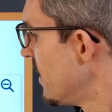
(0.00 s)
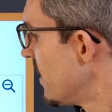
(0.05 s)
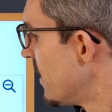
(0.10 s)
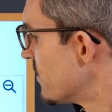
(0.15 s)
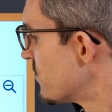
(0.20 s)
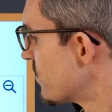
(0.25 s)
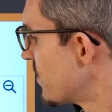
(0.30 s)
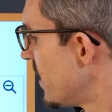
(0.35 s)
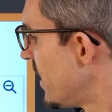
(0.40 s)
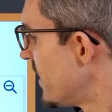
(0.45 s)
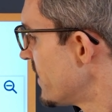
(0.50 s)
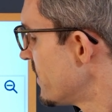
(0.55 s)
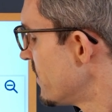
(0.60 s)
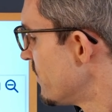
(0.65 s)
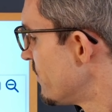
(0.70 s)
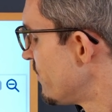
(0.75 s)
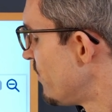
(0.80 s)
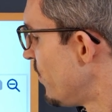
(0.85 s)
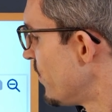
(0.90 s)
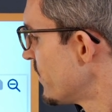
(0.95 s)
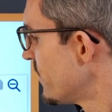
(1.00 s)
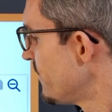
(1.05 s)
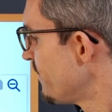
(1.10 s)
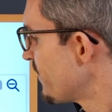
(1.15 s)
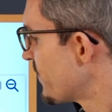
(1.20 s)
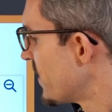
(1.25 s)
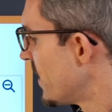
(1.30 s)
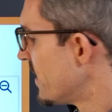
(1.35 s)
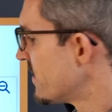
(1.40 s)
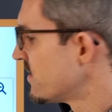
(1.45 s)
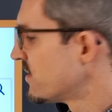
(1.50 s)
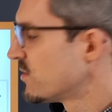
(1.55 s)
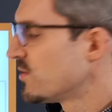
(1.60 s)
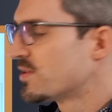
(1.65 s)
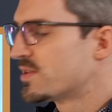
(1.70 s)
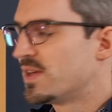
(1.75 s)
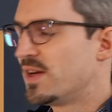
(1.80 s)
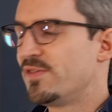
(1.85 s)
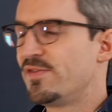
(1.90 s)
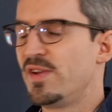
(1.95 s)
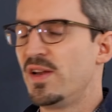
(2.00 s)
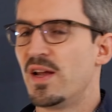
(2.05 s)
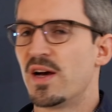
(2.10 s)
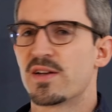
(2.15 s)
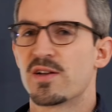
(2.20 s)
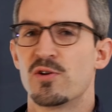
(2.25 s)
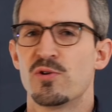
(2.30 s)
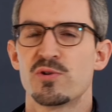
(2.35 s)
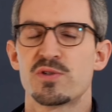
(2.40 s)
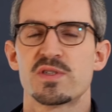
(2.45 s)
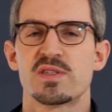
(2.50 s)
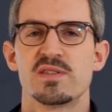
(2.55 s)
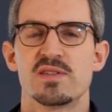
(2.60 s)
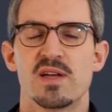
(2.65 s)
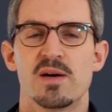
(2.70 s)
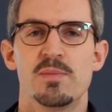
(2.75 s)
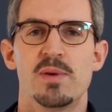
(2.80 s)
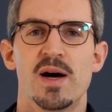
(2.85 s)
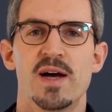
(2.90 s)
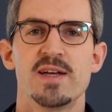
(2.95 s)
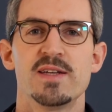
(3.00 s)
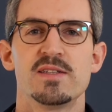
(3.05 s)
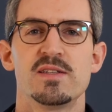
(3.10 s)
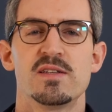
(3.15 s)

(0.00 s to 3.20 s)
Also gerade hier vorne, da sind noch sehr viele Analysten dabei,